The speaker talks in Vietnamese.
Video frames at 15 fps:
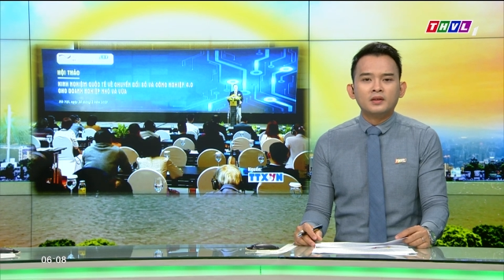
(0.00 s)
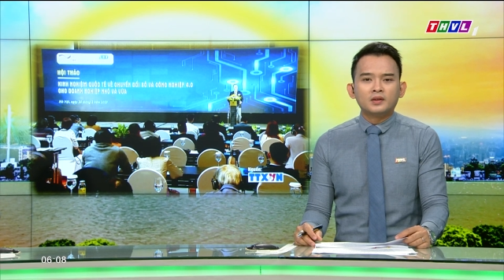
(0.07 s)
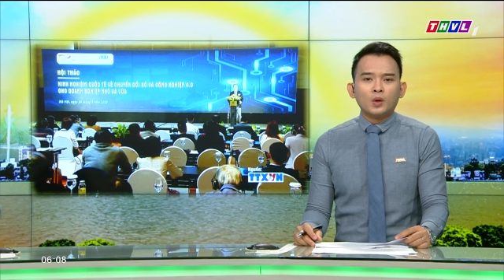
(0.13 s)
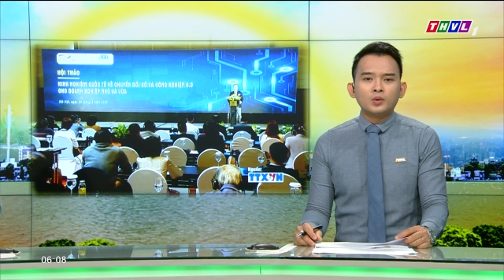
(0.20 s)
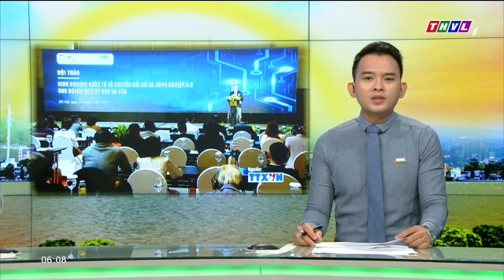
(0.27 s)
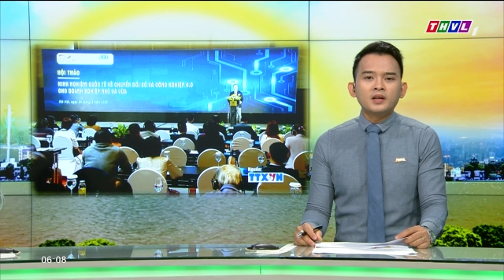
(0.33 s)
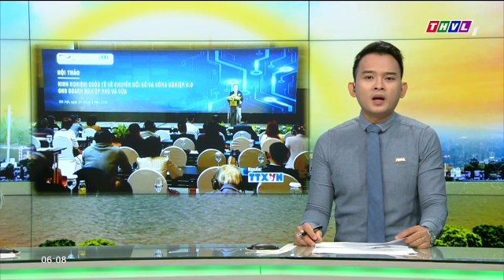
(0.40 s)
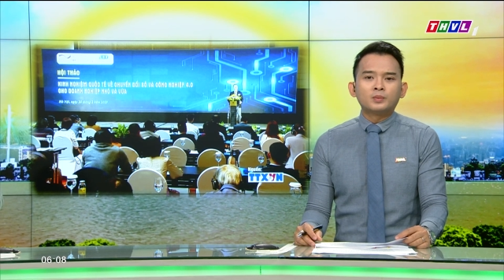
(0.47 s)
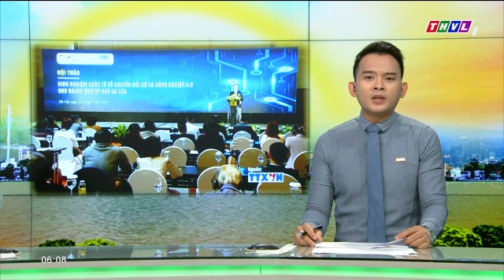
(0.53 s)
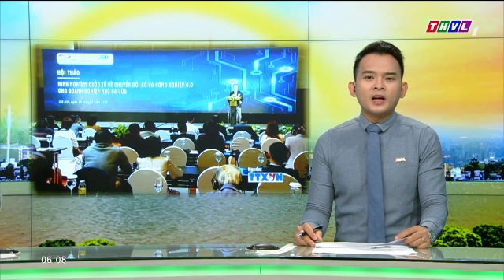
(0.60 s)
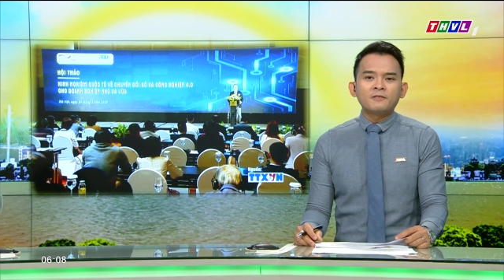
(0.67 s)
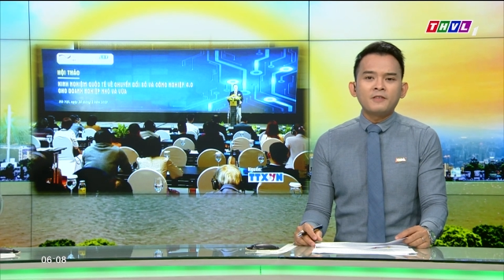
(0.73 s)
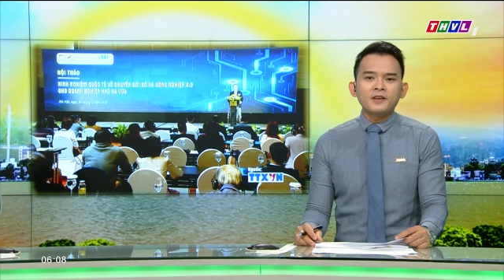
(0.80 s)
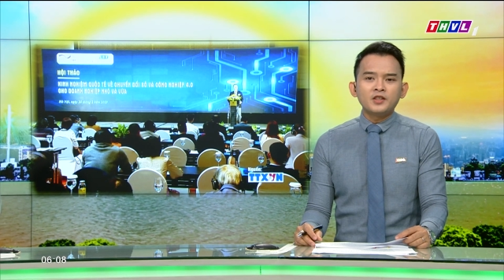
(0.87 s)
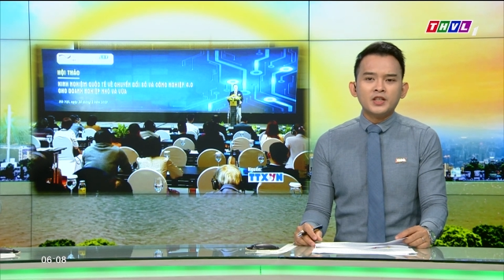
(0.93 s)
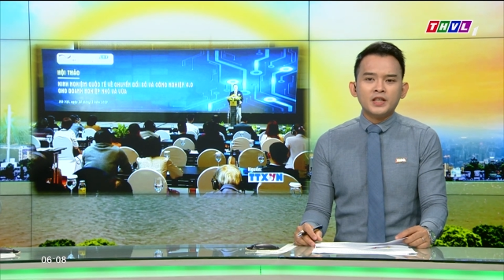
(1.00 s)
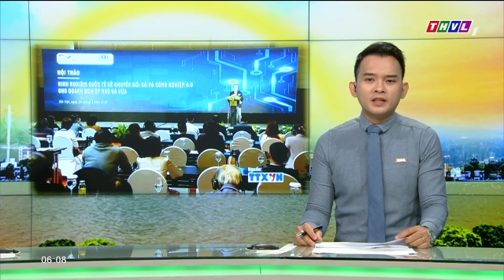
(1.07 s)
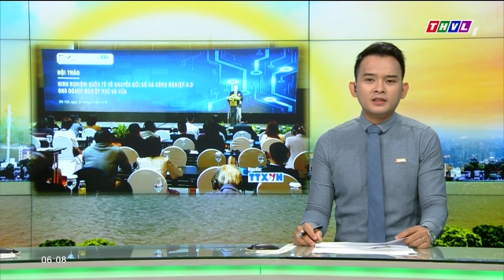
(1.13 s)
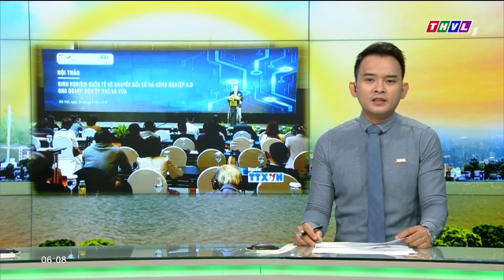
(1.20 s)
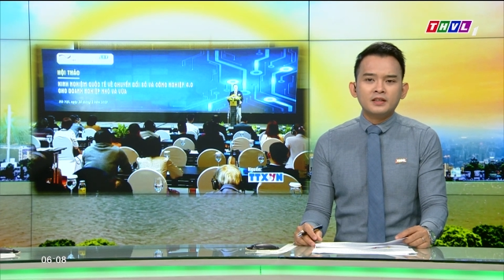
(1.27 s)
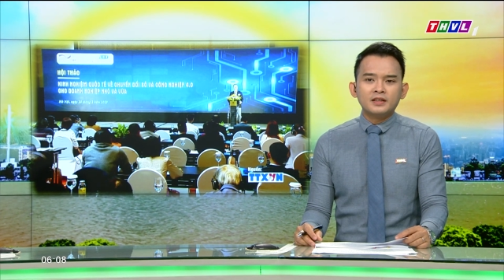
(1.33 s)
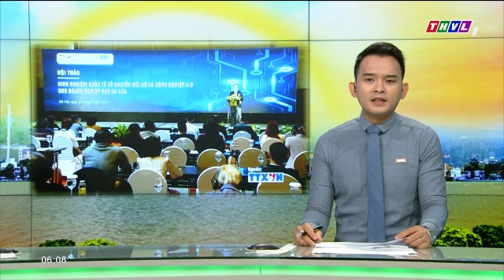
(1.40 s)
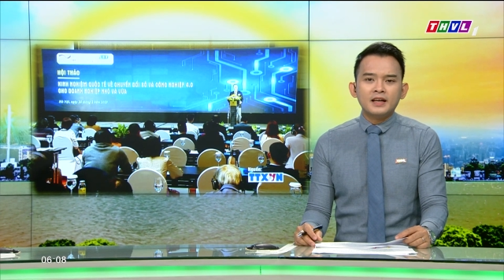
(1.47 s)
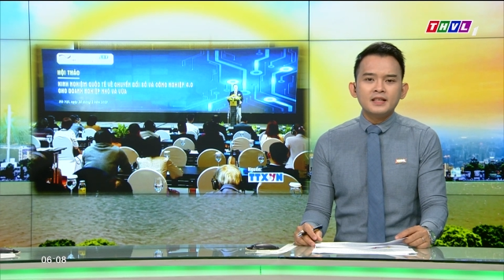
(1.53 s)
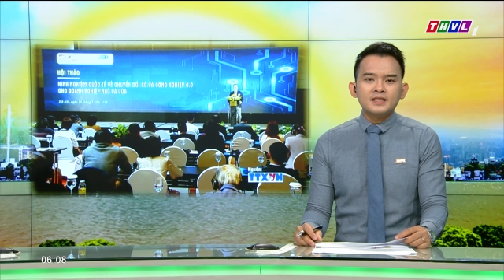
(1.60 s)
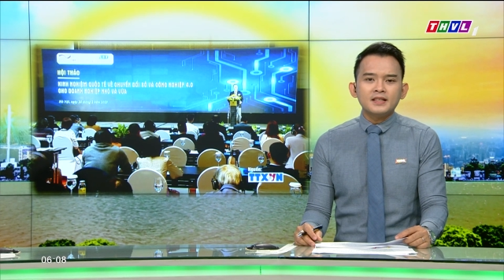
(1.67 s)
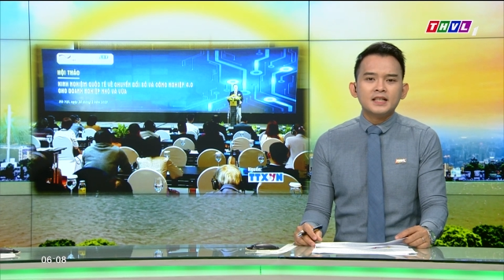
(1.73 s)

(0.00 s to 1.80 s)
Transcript: Tổ chức Hợp tác Phát triển Đức GIS